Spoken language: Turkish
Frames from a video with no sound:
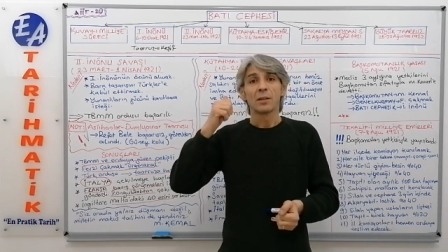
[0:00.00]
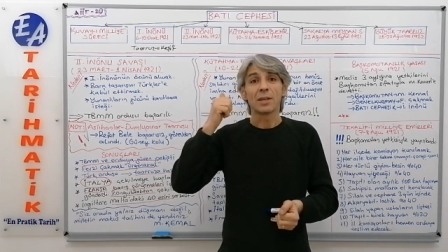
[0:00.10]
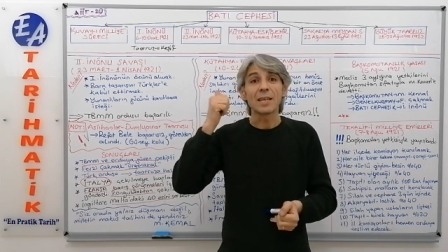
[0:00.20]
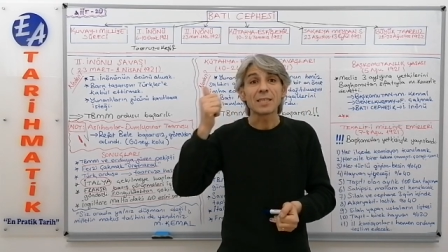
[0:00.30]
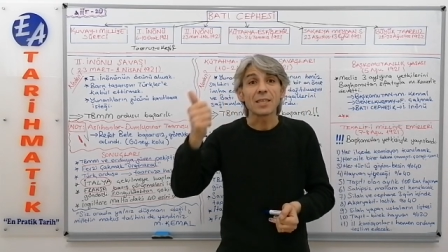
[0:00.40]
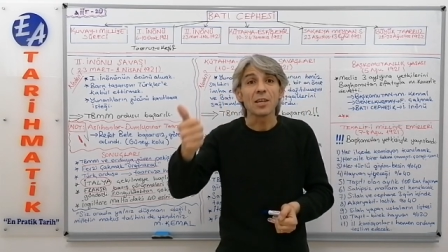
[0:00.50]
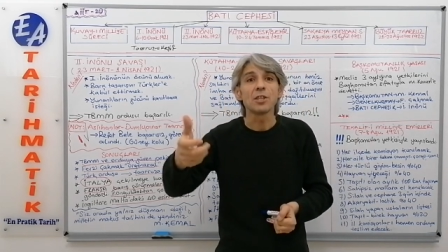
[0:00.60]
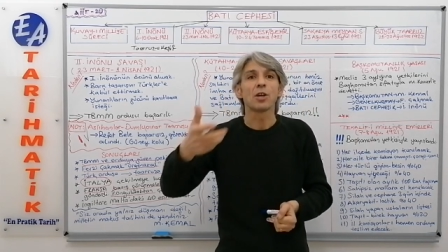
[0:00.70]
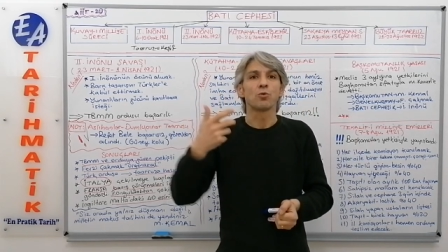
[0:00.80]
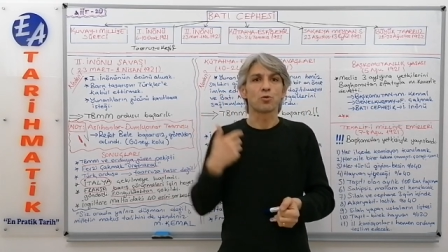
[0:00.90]

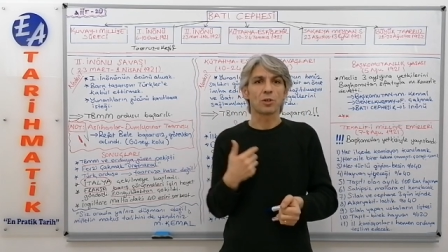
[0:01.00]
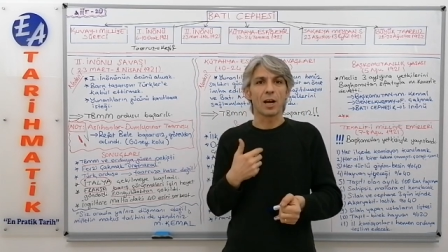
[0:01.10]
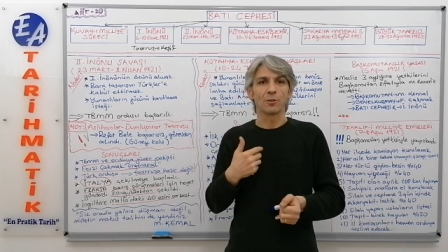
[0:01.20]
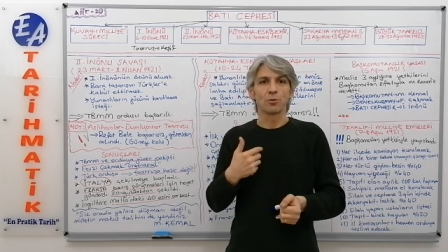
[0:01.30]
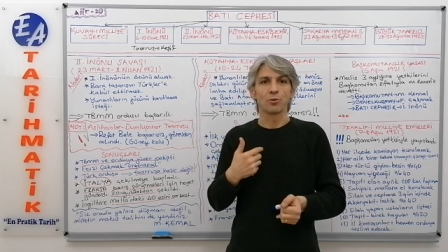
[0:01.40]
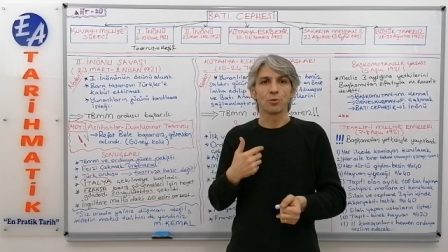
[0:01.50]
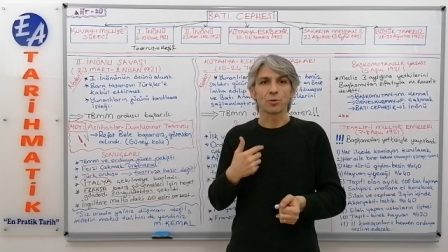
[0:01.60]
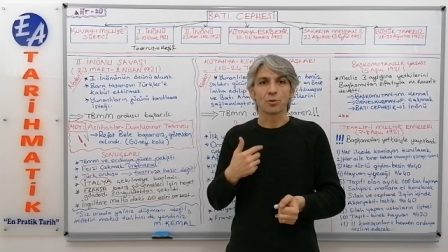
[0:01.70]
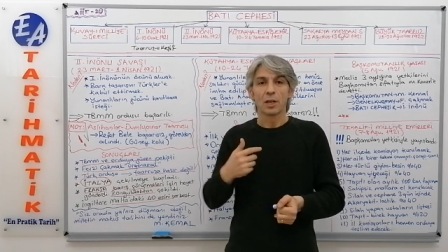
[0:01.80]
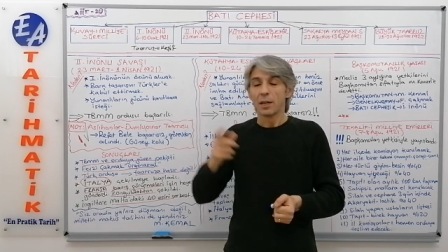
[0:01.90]
desteği de
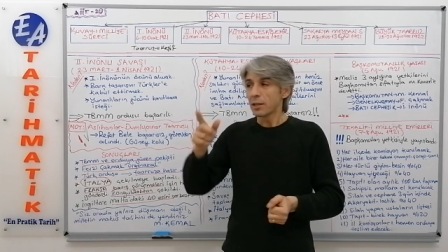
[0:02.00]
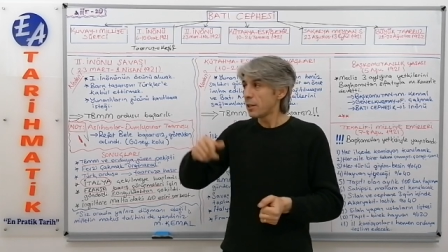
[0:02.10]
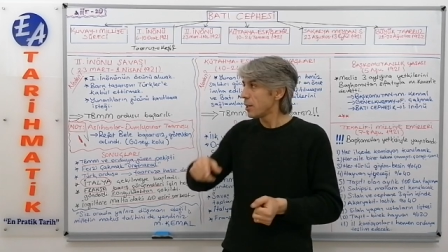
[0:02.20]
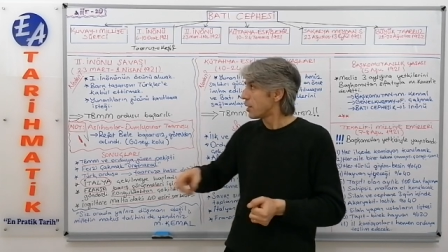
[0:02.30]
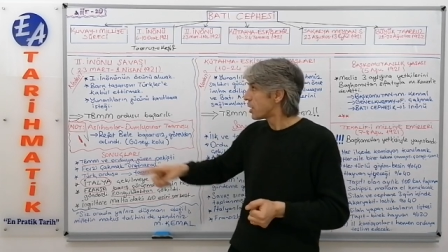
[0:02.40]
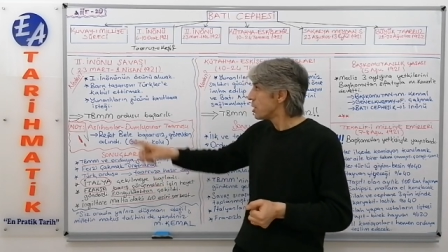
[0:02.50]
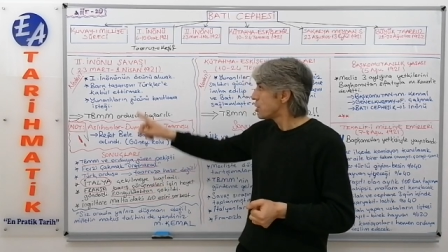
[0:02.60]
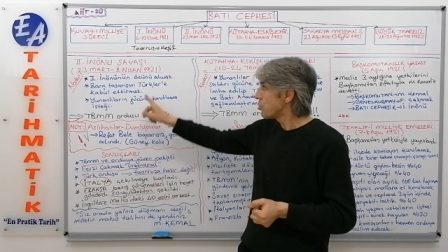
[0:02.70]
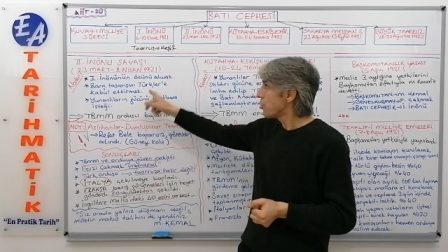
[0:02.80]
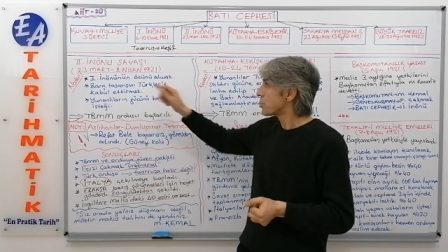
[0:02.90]
güçlendiriyor. Ki
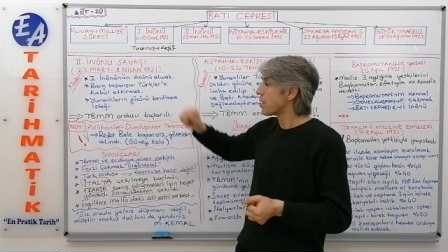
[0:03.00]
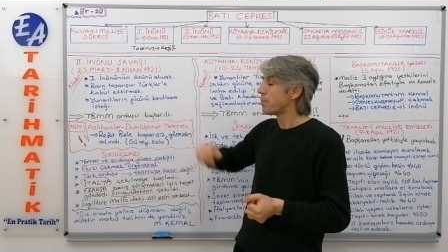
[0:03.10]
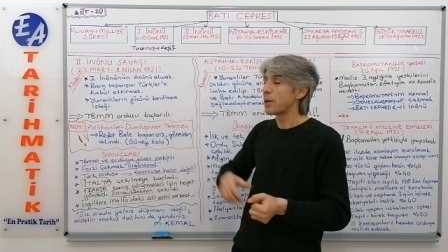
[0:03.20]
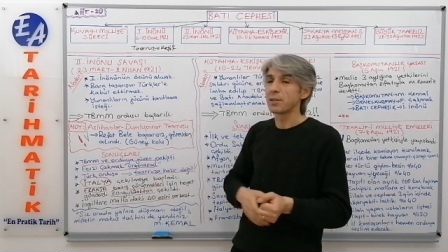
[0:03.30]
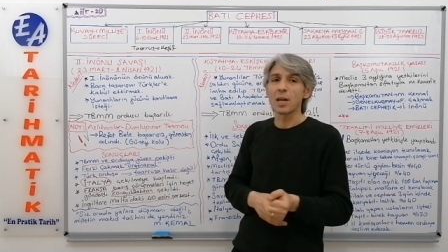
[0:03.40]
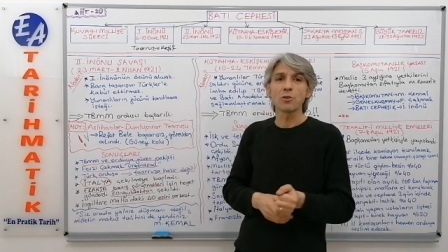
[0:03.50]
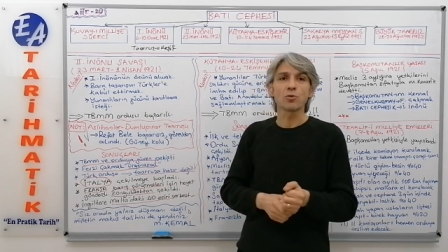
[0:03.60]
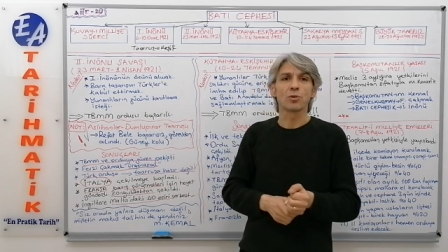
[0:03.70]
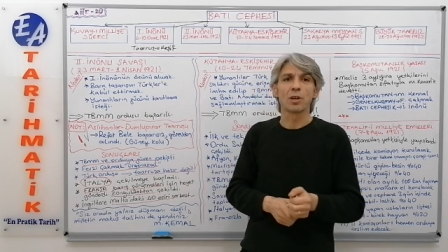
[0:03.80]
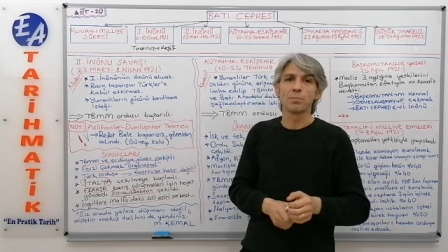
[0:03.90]
2. Nönü zaferinden
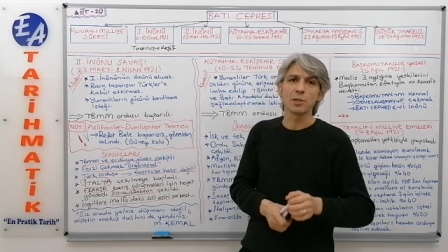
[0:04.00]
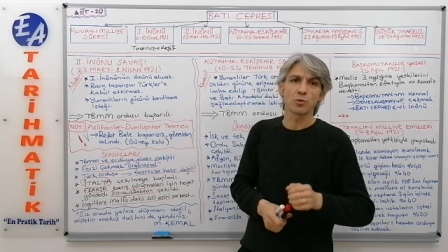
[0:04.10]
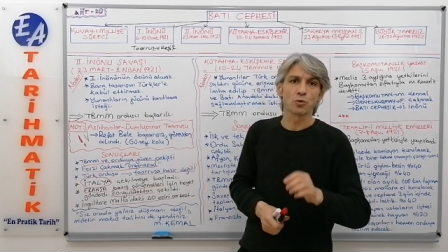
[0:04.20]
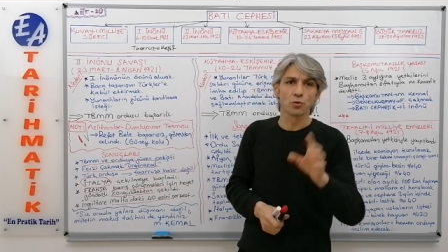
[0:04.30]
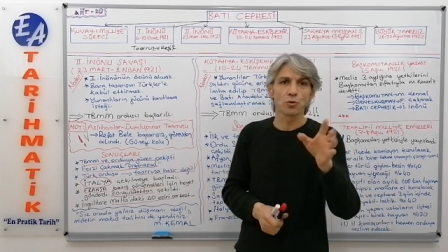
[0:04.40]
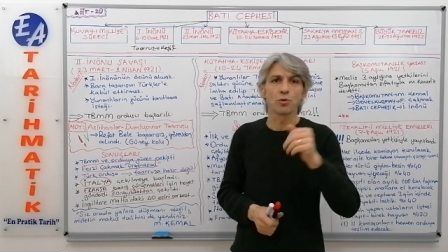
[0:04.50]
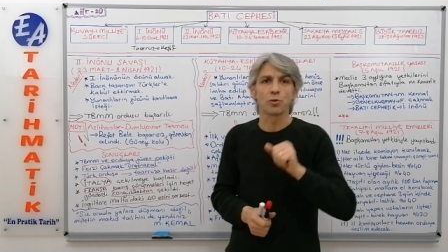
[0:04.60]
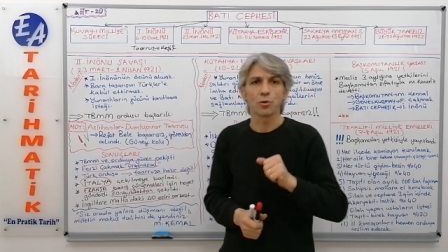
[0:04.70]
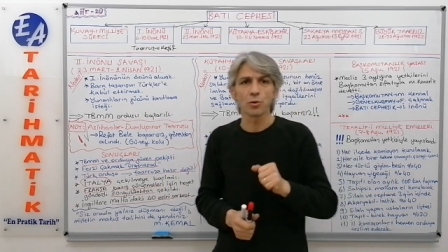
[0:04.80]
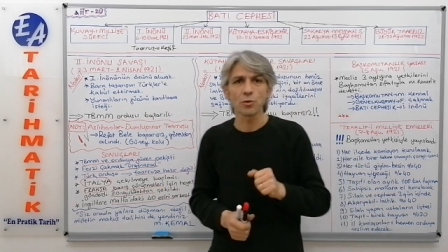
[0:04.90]
sonra biz şunu
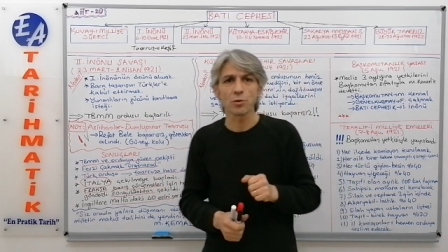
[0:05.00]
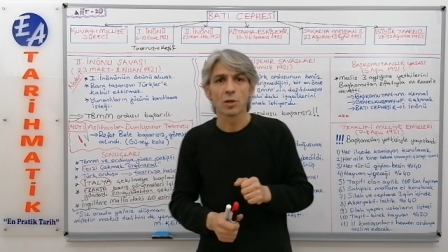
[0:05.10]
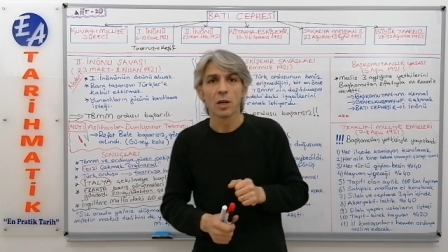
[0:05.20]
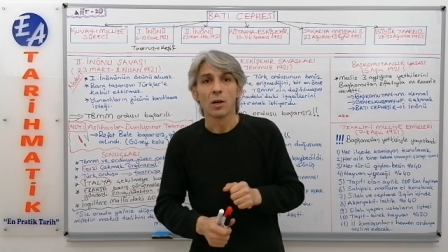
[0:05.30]
görüyoruz.